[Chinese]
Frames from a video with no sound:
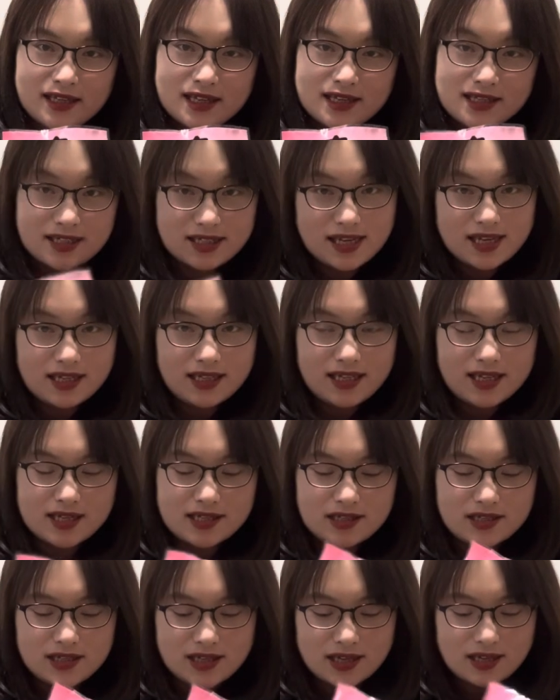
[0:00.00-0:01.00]
咸
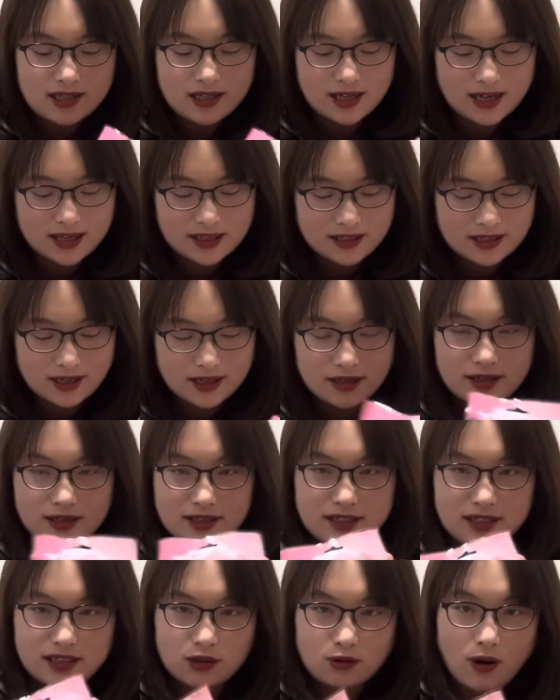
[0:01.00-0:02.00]
甜咸甜的，
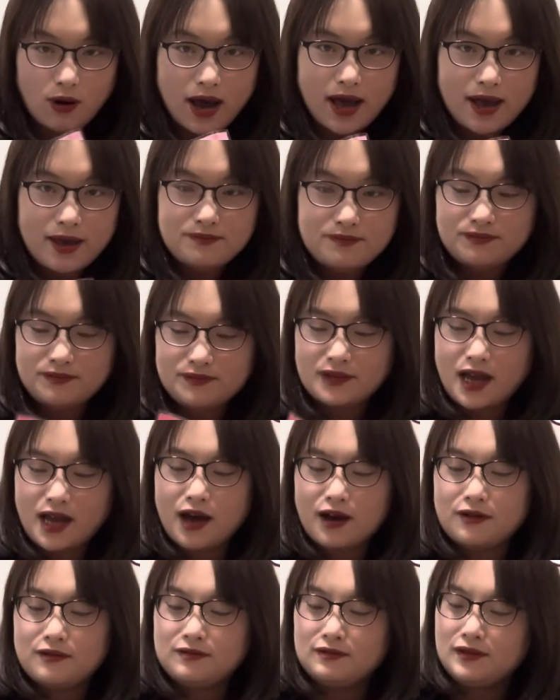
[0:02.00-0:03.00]
喜欢。
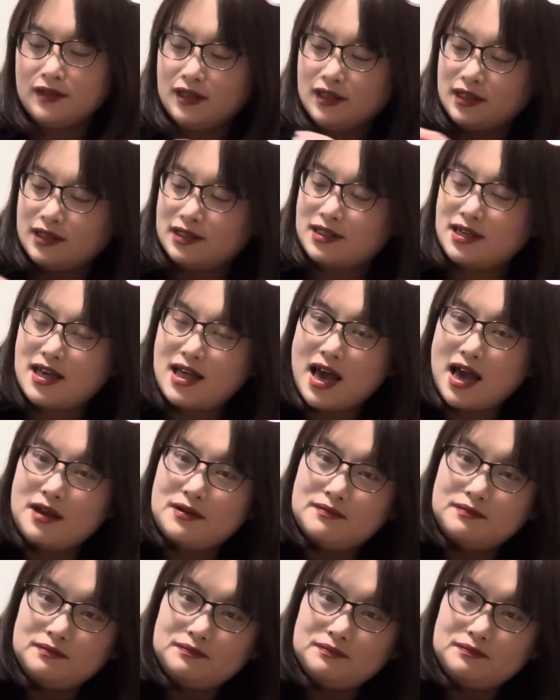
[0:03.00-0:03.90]
好，再来，